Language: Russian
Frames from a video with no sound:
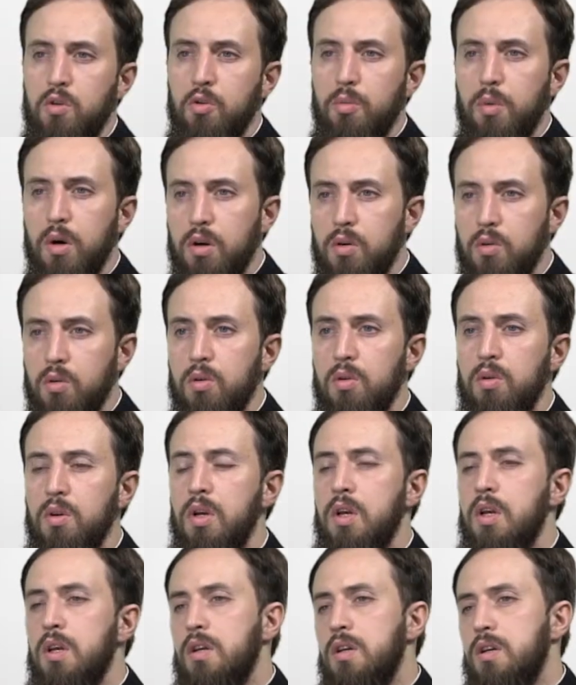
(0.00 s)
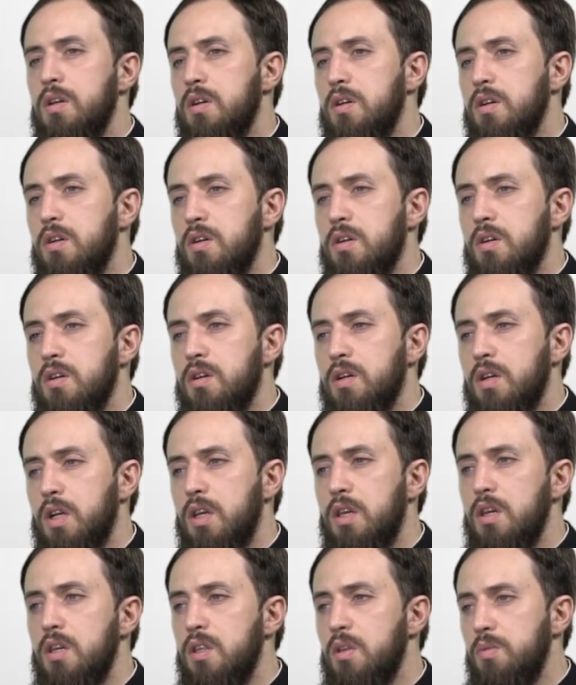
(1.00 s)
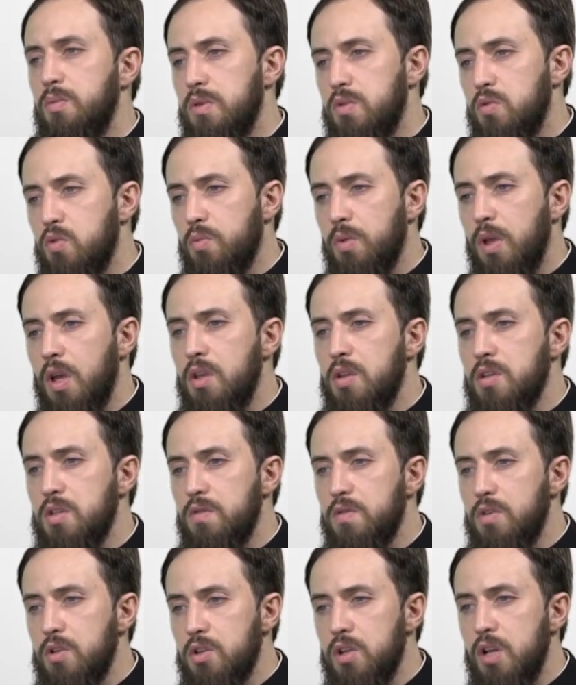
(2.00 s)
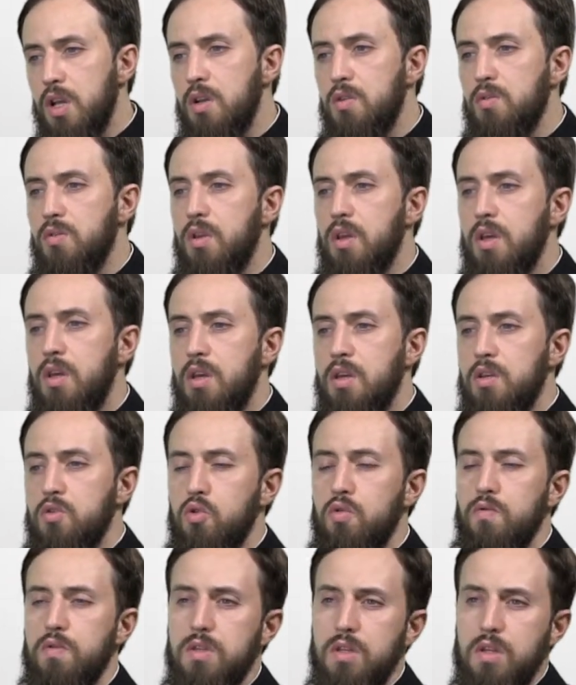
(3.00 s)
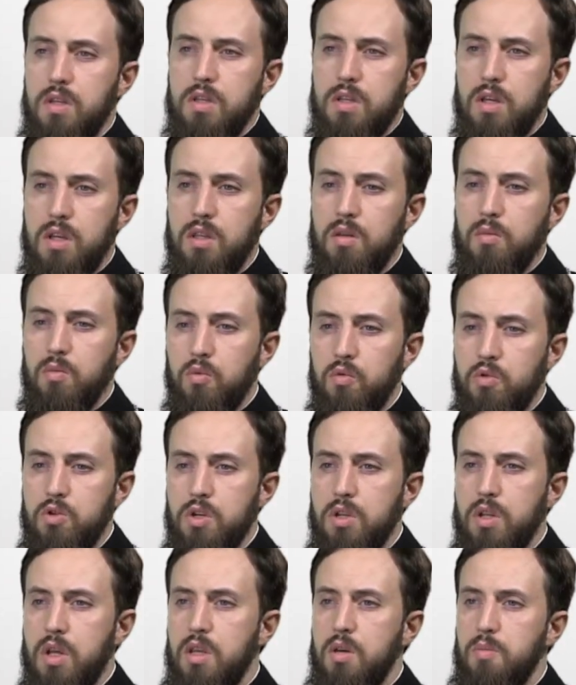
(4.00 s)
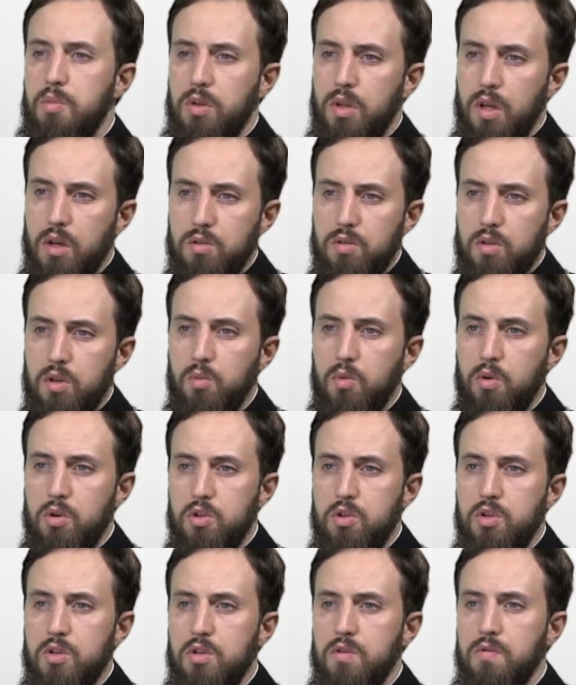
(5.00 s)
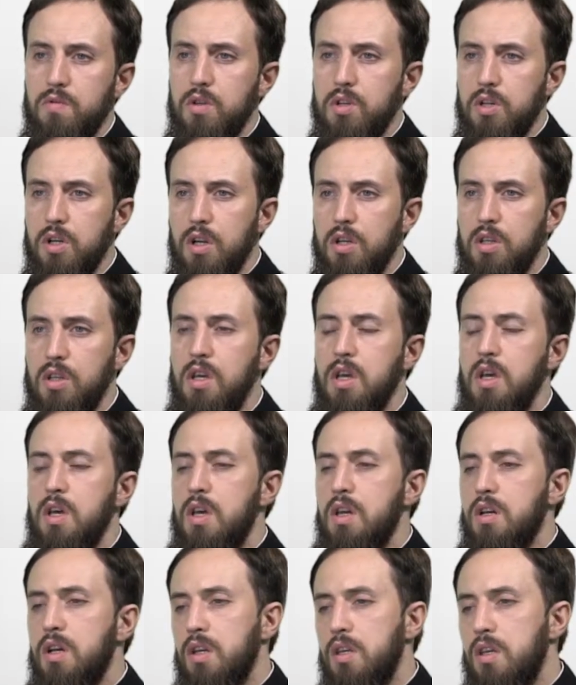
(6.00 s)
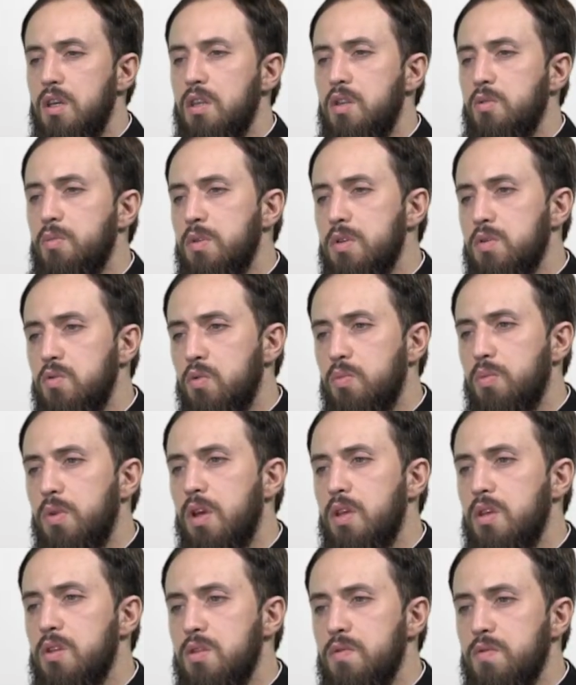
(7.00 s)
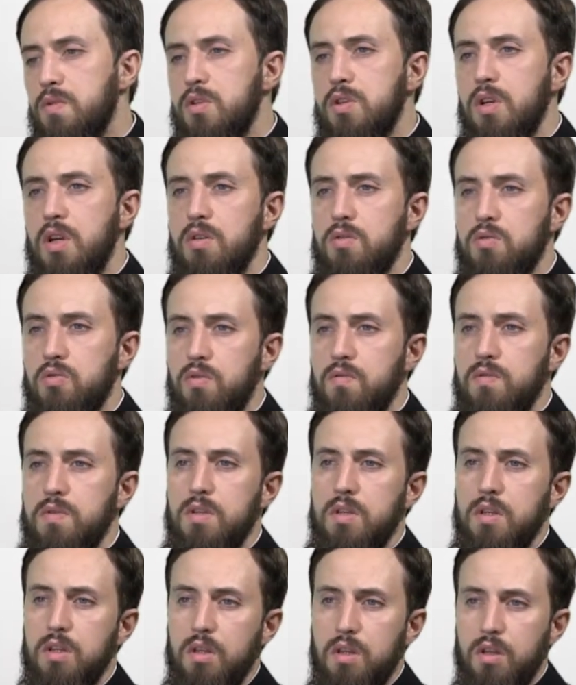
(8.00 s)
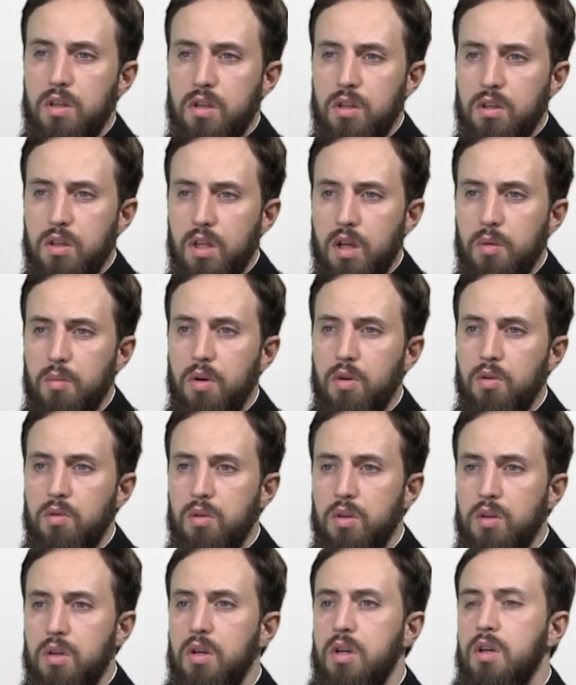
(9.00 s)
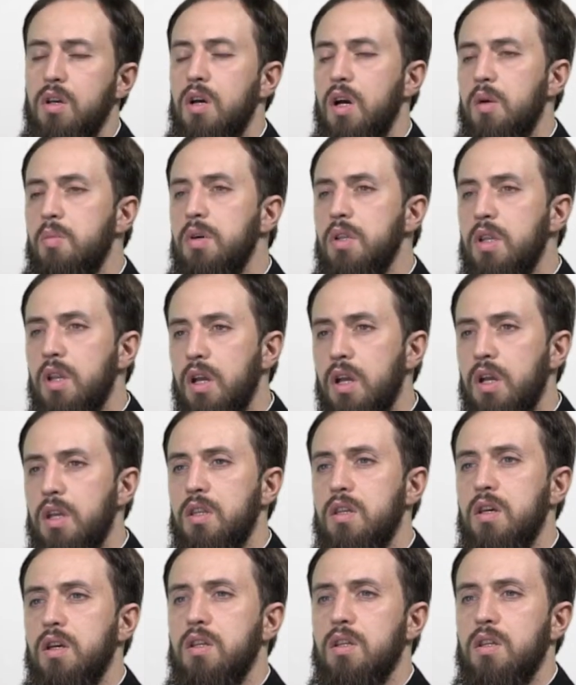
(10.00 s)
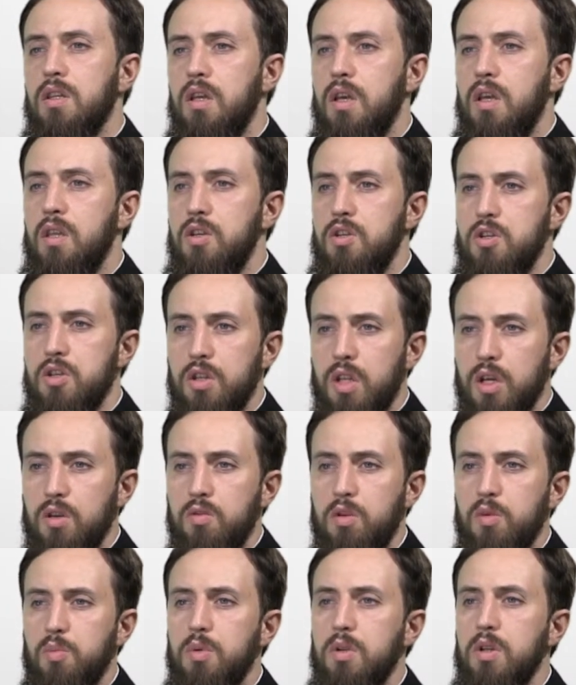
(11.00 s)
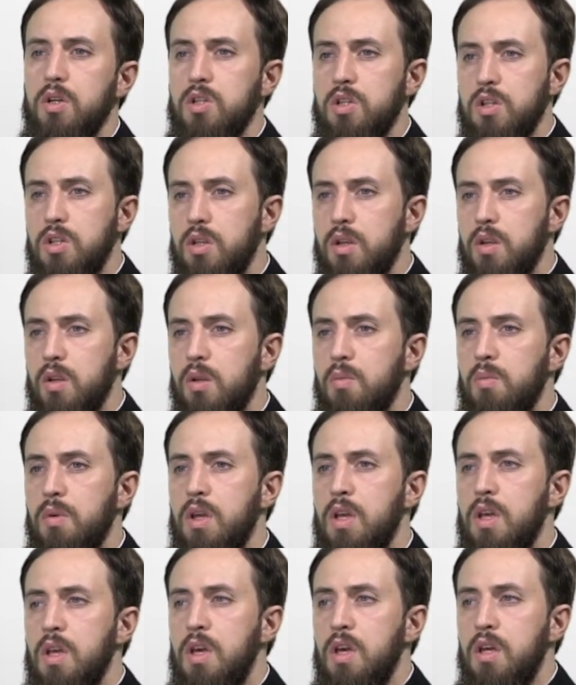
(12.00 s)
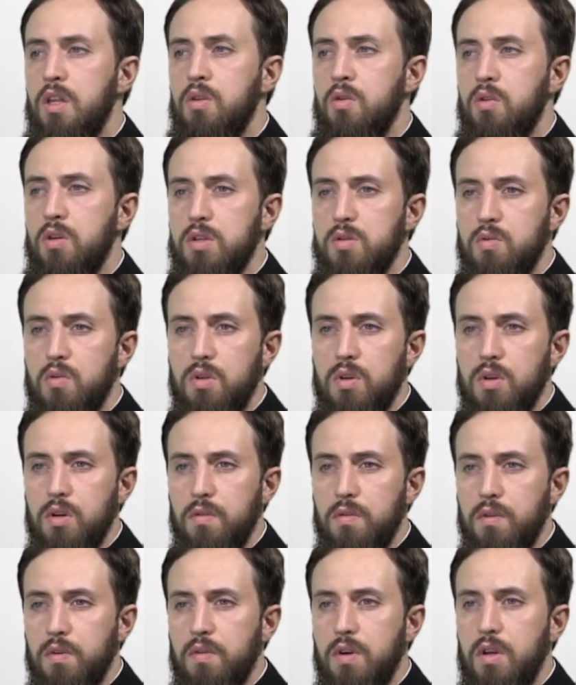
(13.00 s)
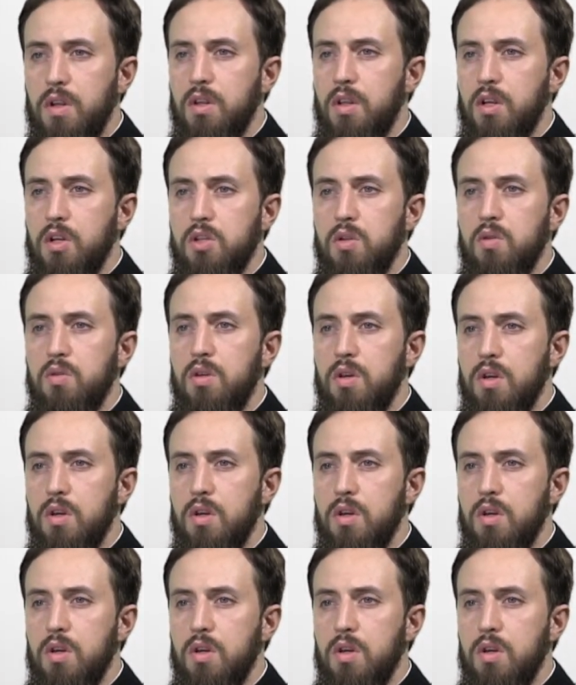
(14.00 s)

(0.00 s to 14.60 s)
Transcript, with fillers: глубоко, Э, какие-то поступки они совершают, и совесть их за это мучает, они пытаются их больше не совершать. Какие-то поступки они совершают, совесть за это, наоборот, их ободряет как-то, и они считают их положительными. Но Раскольников говорит, а что